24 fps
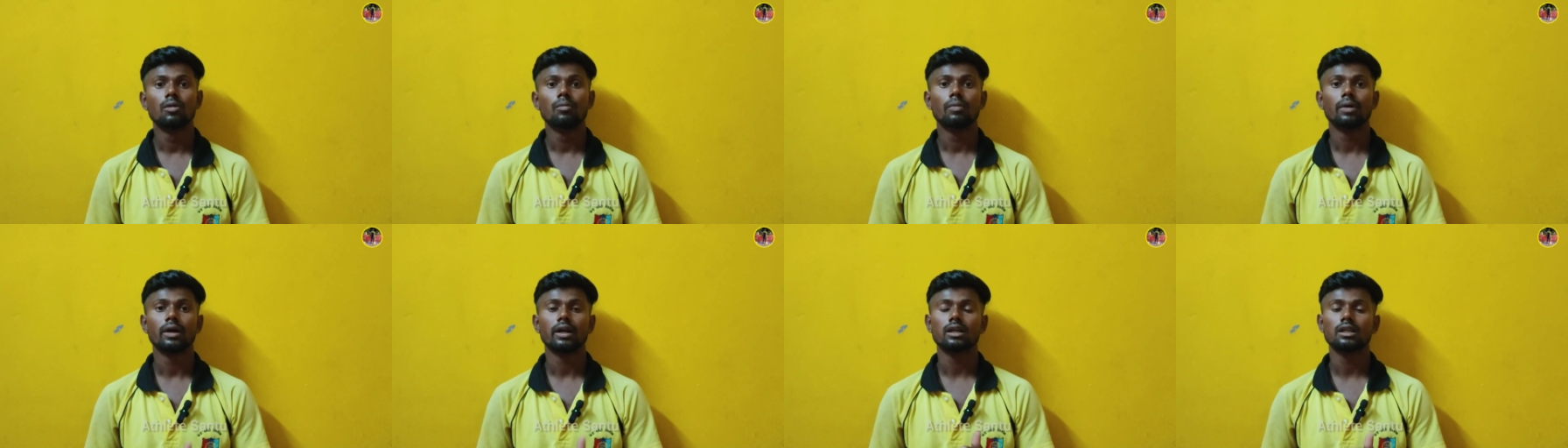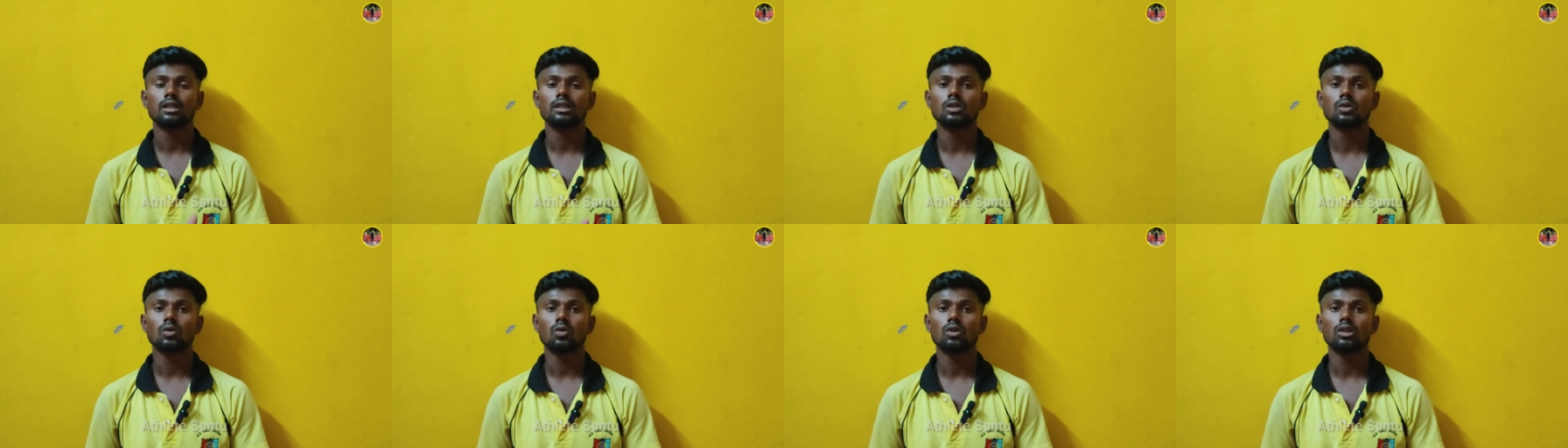
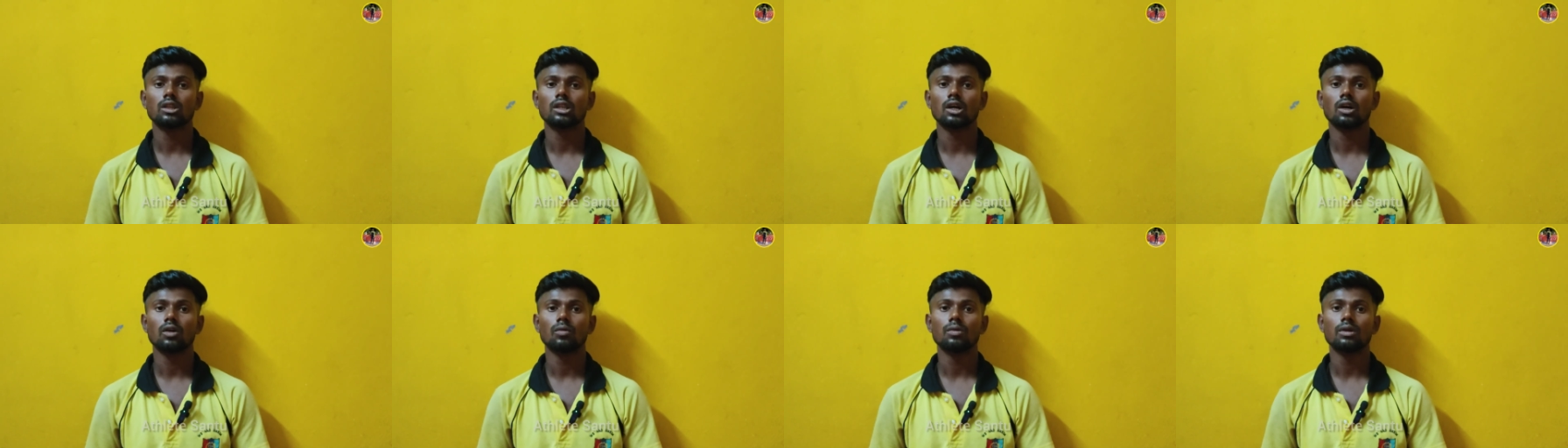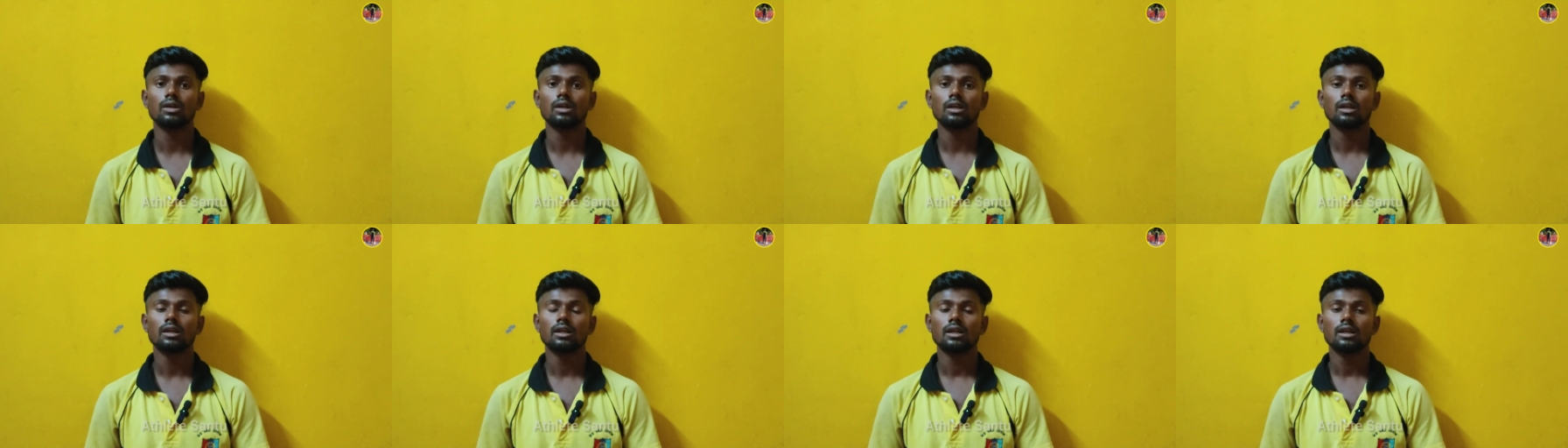প্র্যাকটিস করতে
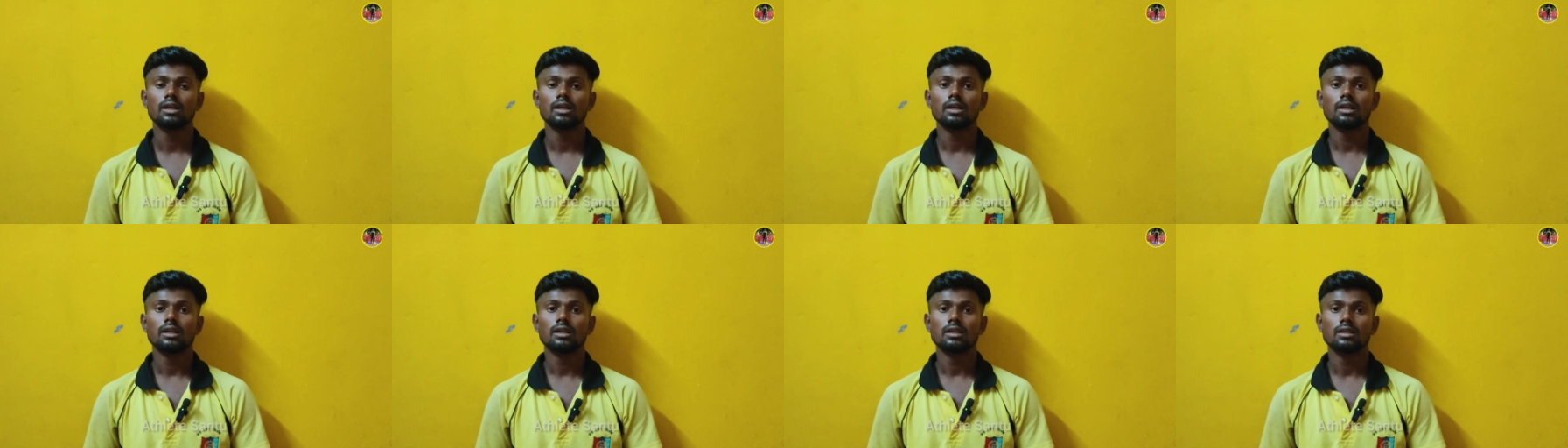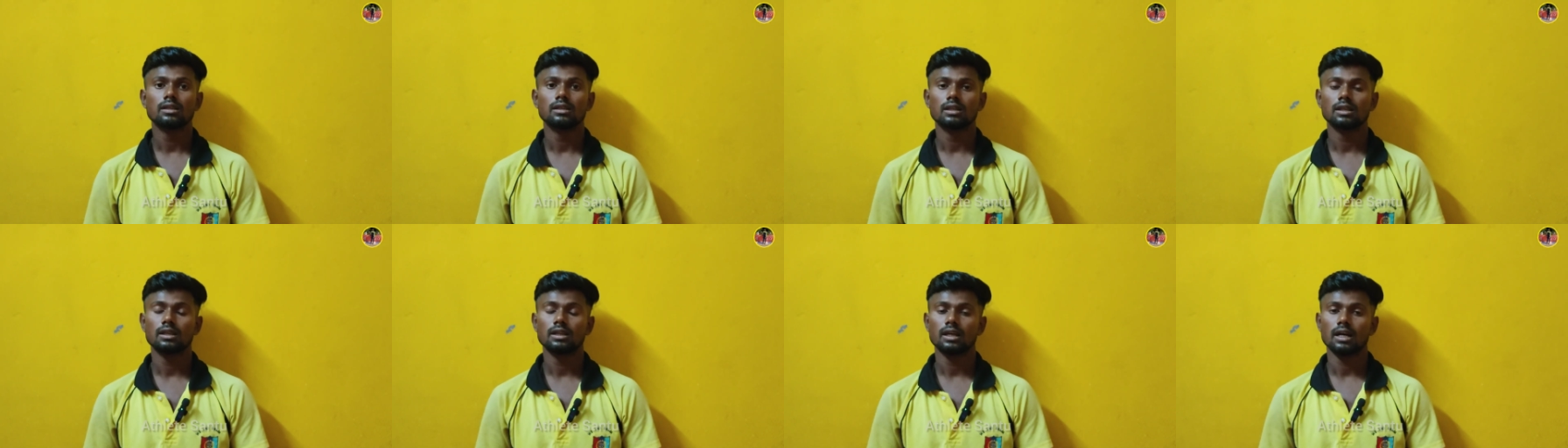হবে
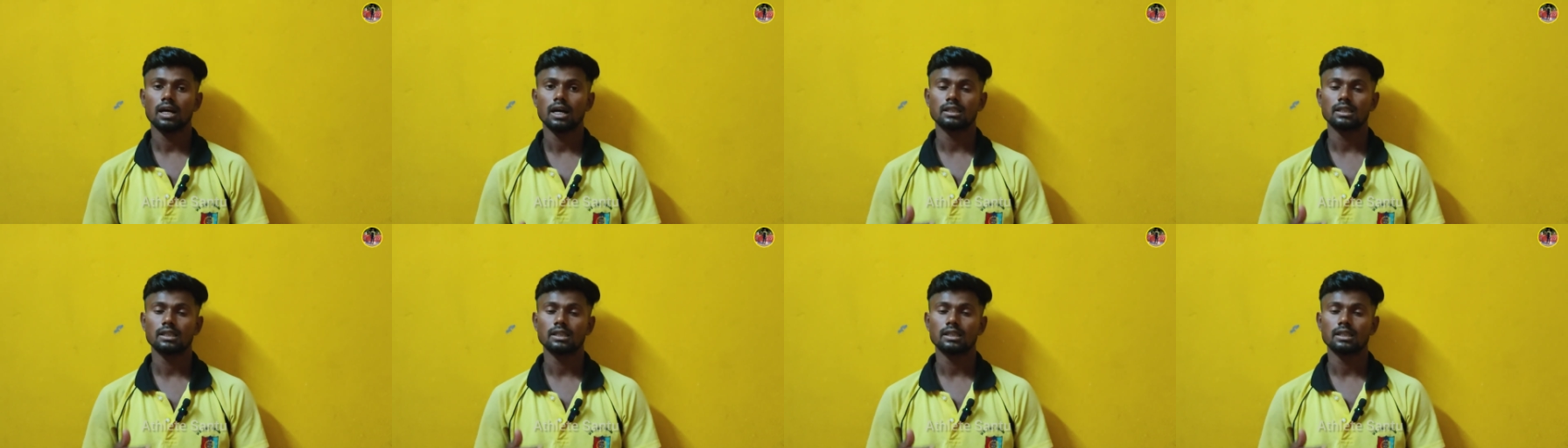যে